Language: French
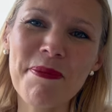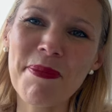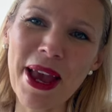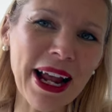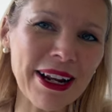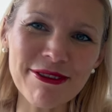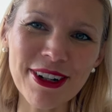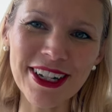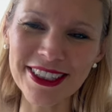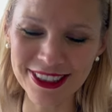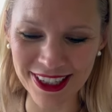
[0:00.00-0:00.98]
perle,
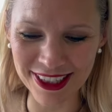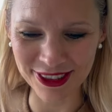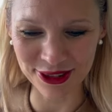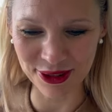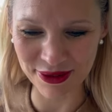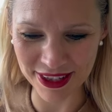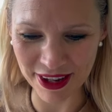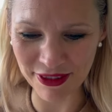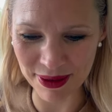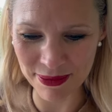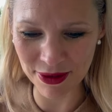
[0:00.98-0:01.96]
voilà, ça, je trouve ça
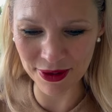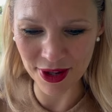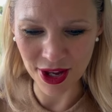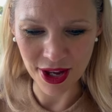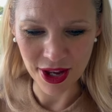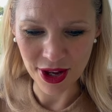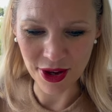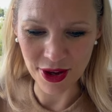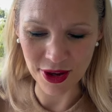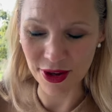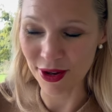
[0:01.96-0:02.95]
vraiment,
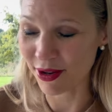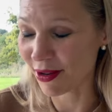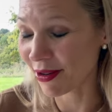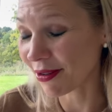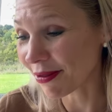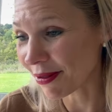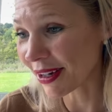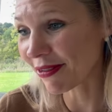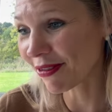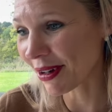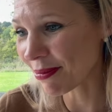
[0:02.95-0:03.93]

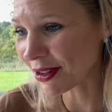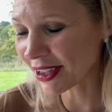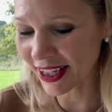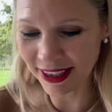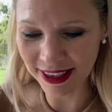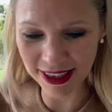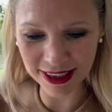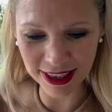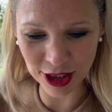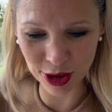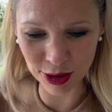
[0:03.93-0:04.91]
ouais, vraiment très, très,
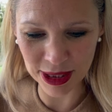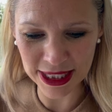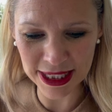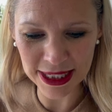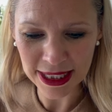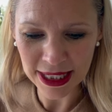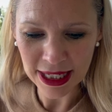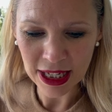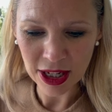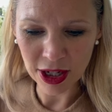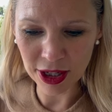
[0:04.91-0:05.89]
très joli.
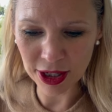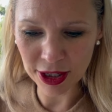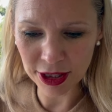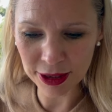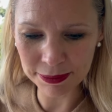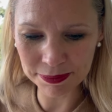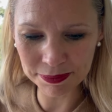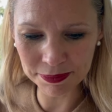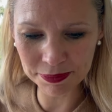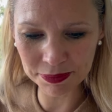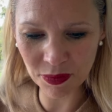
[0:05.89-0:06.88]

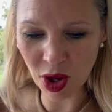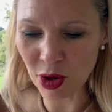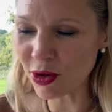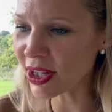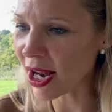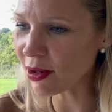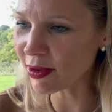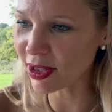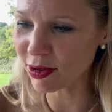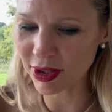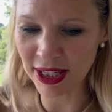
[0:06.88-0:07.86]
Euh, le talon
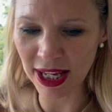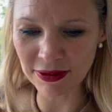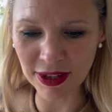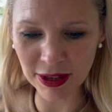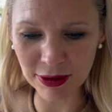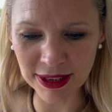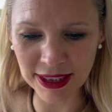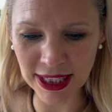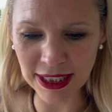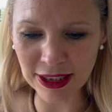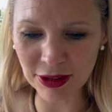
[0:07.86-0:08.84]
est de
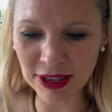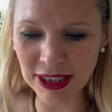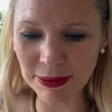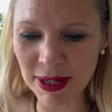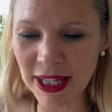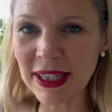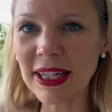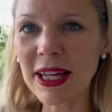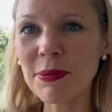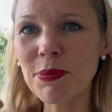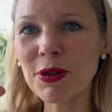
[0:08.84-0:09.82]
4,5 cm et il
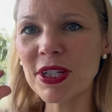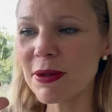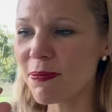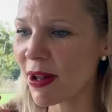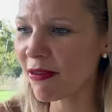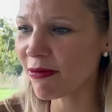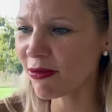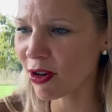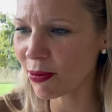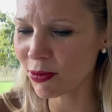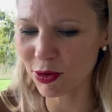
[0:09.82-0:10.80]
y a une petite
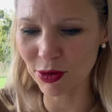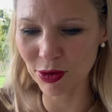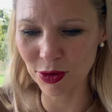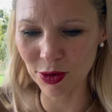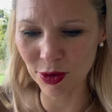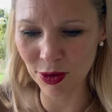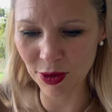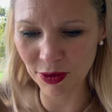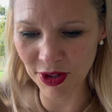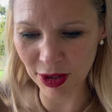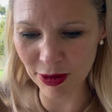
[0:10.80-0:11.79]
plateforme de
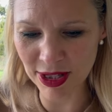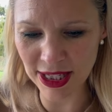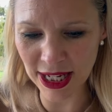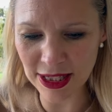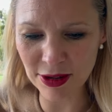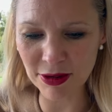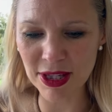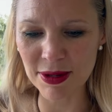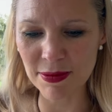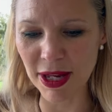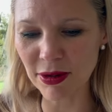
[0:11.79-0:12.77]
2,5
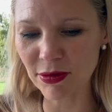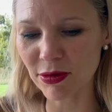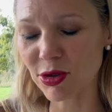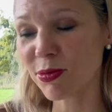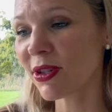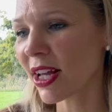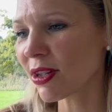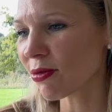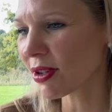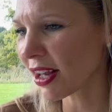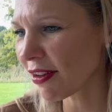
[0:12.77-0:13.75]
cm. Donc, je pense qu'elles
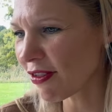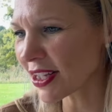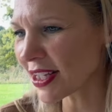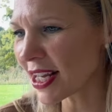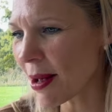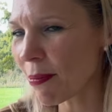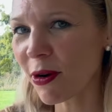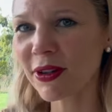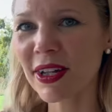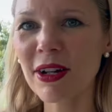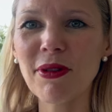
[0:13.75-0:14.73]
sont très faciles à
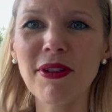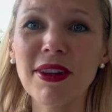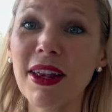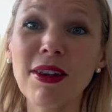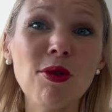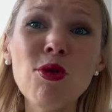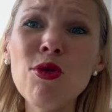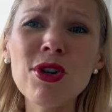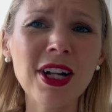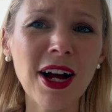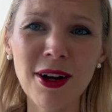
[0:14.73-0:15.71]
porter. Elles doivent être
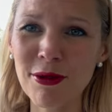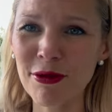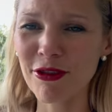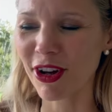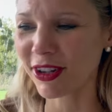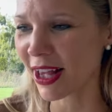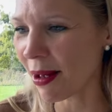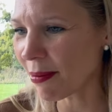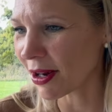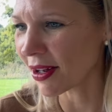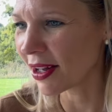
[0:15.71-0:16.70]
ultra
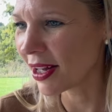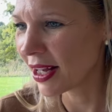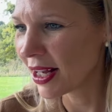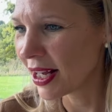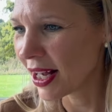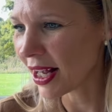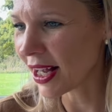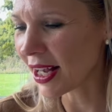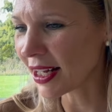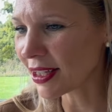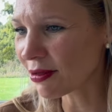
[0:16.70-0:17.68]
confortables.
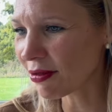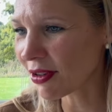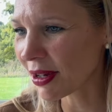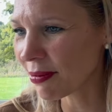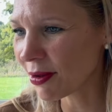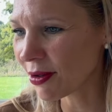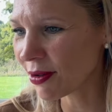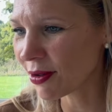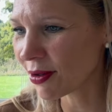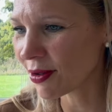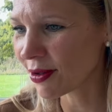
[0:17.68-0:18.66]
Elles sont vraiment...
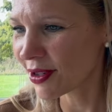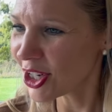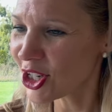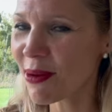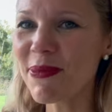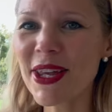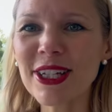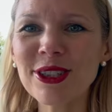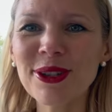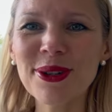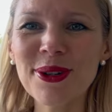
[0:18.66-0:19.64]
Euh, ça, j'aime bien
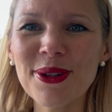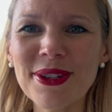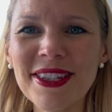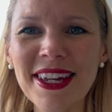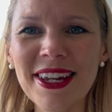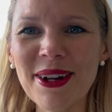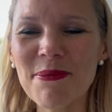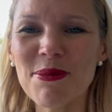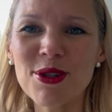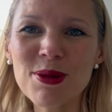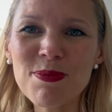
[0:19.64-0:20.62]
ce côté un
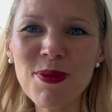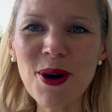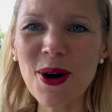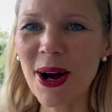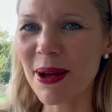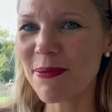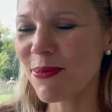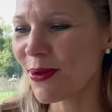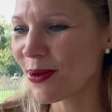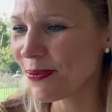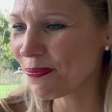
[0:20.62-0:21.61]
peu sport, un
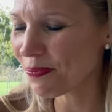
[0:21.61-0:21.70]
peu